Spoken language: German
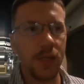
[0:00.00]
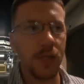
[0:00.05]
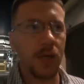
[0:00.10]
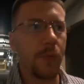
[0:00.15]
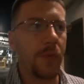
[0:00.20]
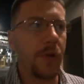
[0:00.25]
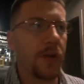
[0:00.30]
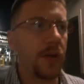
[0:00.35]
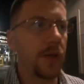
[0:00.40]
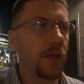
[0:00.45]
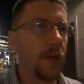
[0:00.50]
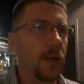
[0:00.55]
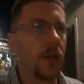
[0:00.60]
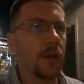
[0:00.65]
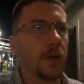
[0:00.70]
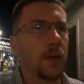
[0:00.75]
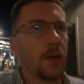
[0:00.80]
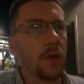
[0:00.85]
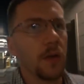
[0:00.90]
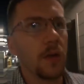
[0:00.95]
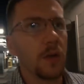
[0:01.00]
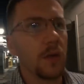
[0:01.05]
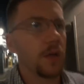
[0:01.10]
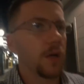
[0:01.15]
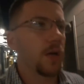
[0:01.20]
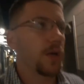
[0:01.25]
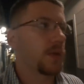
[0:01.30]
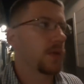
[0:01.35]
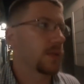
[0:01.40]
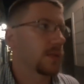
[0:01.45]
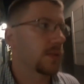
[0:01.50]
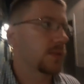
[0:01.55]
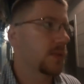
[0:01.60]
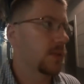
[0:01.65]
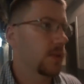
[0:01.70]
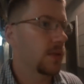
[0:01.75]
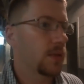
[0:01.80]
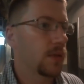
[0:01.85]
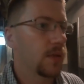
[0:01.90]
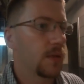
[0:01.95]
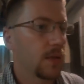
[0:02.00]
Am Ende hat es eine